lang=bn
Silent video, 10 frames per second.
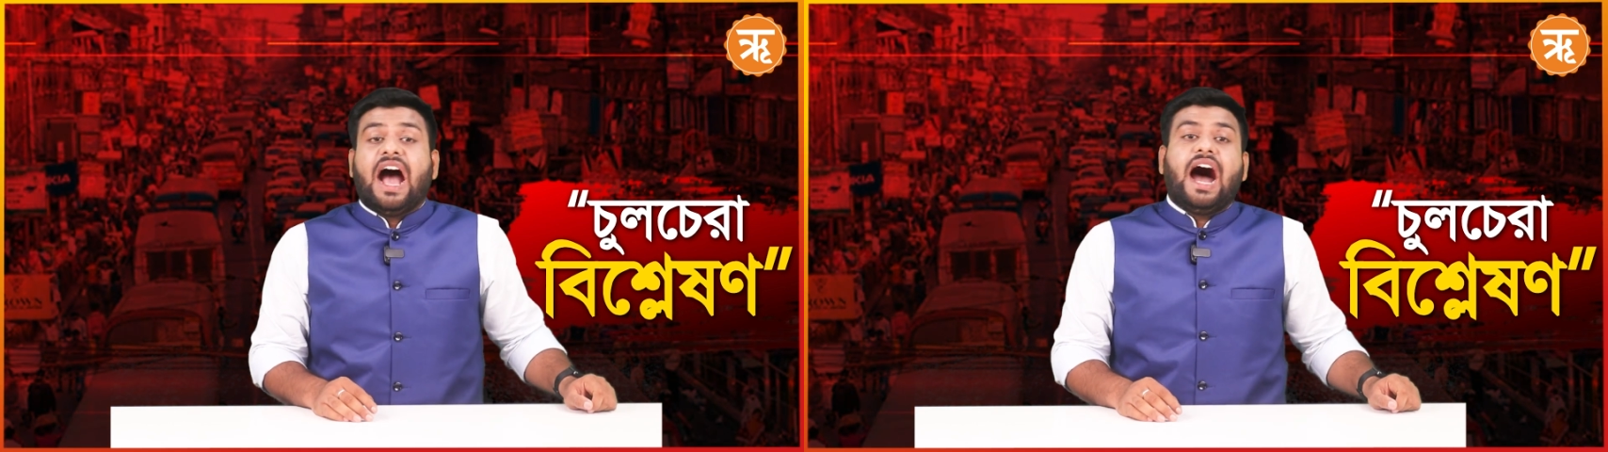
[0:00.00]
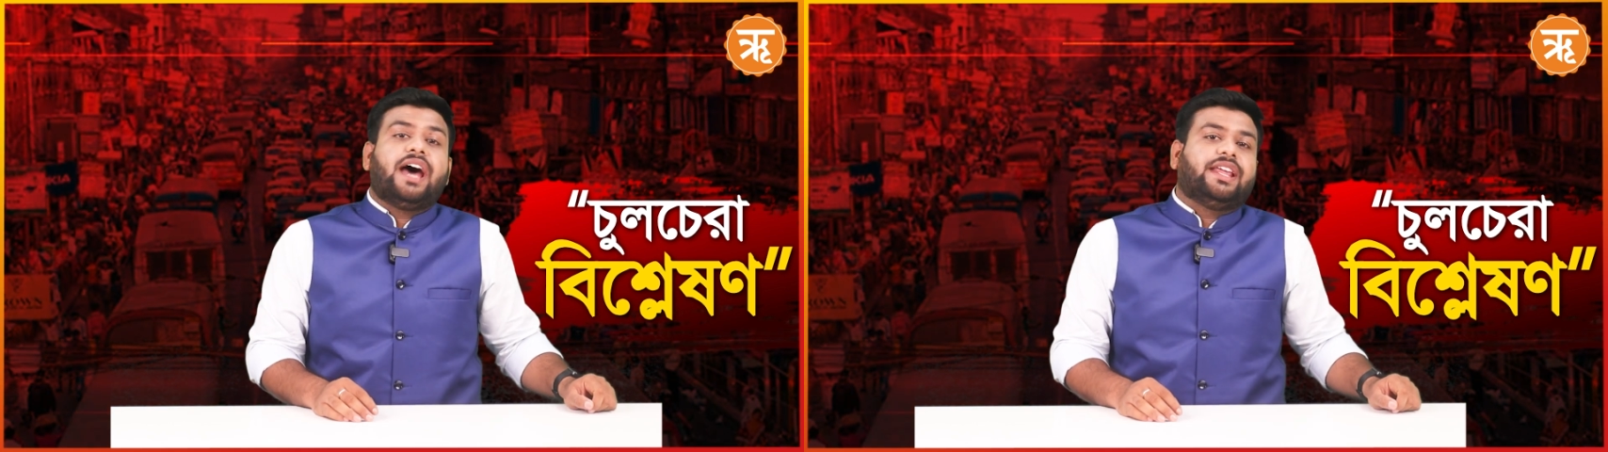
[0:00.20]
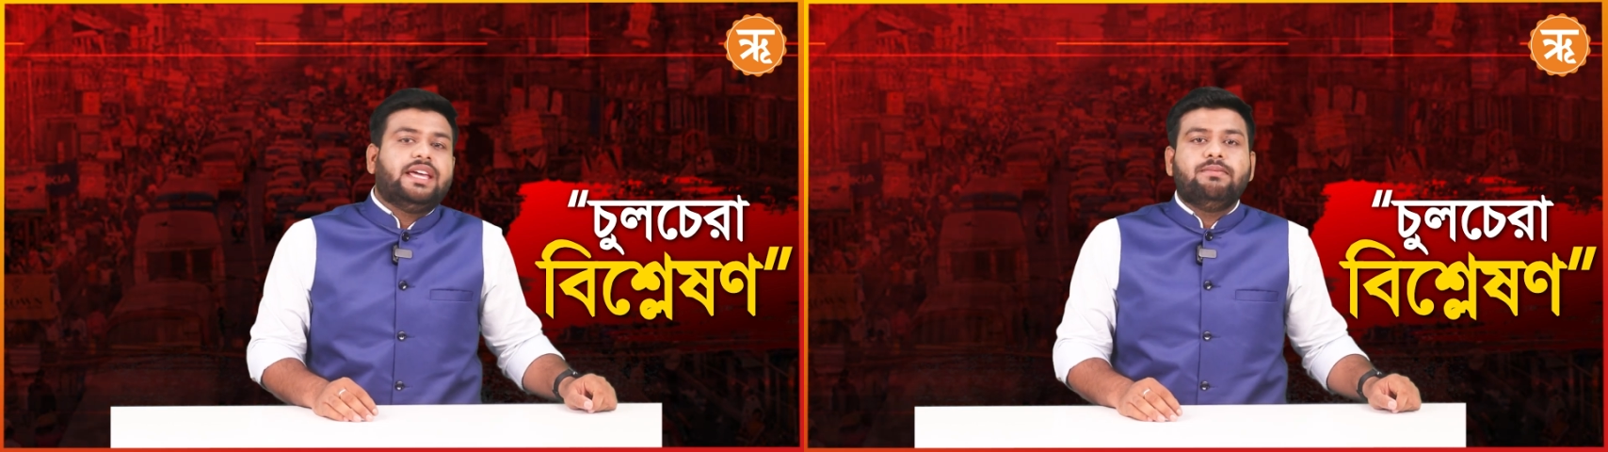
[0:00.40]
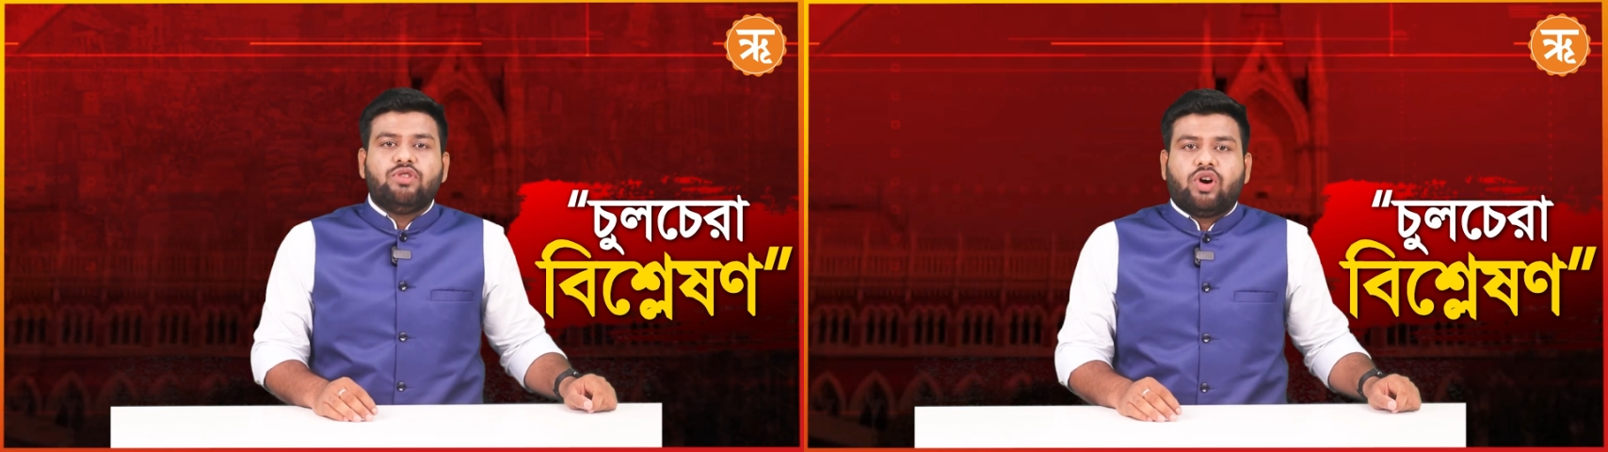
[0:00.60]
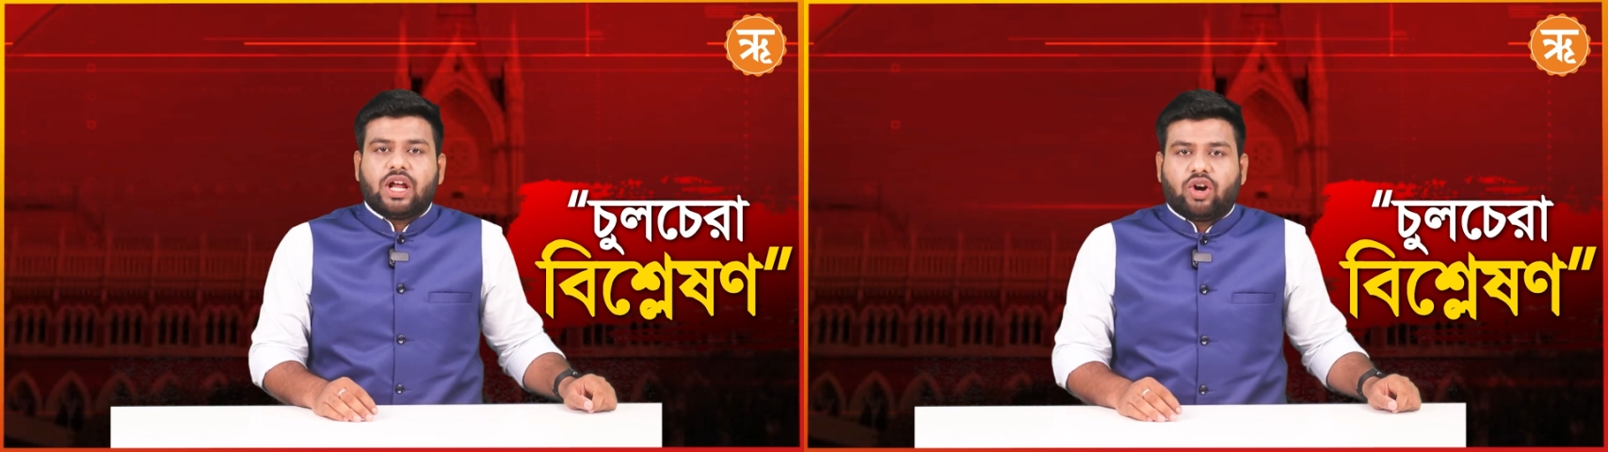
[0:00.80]
হার হিম
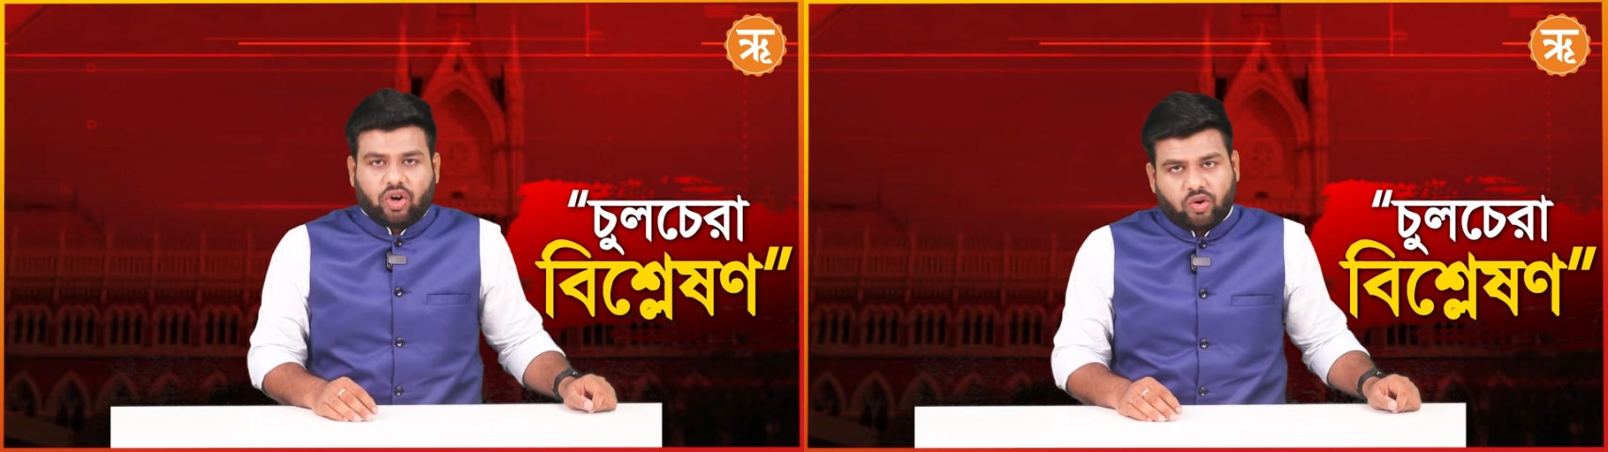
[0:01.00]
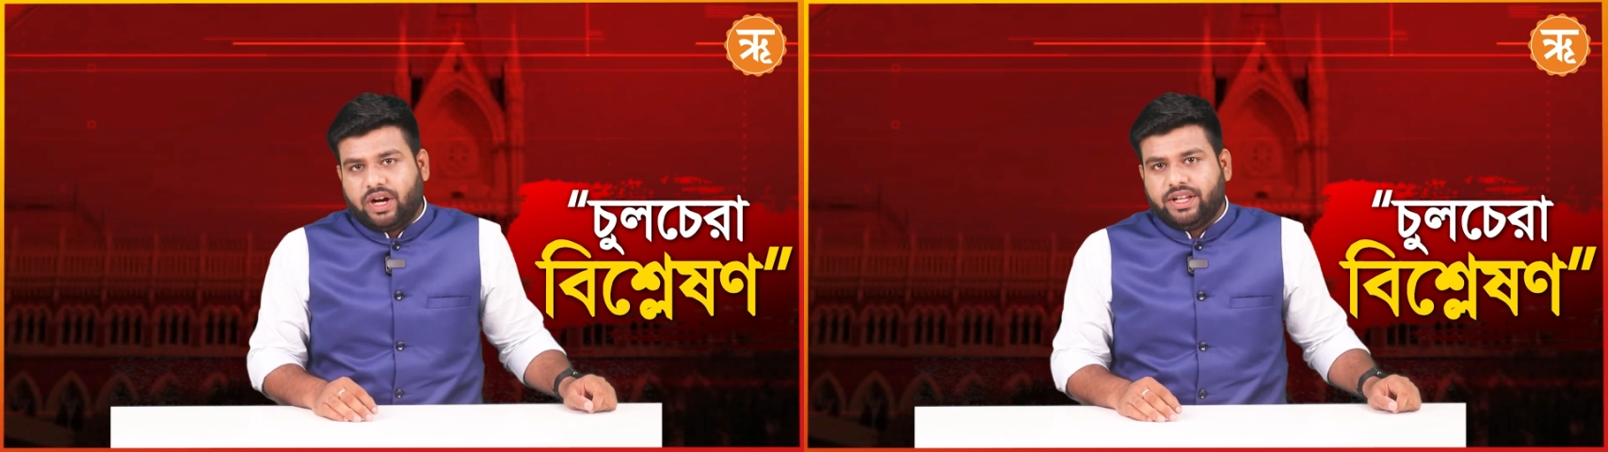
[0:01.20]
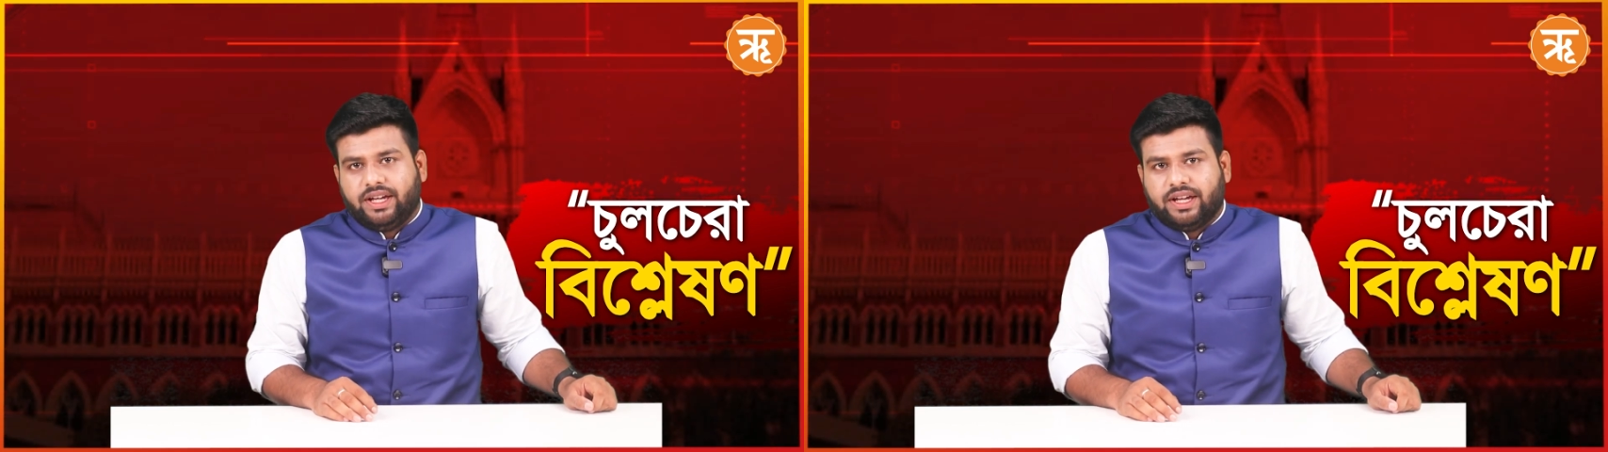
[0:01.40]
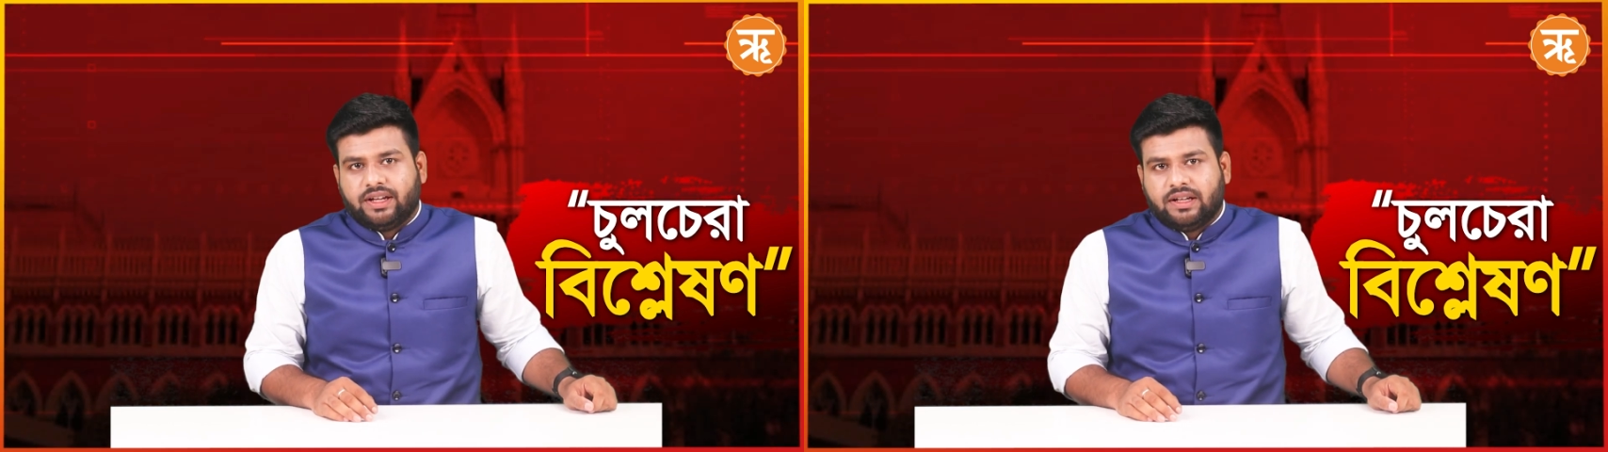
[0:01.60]
করা ঘটনা নিয়ে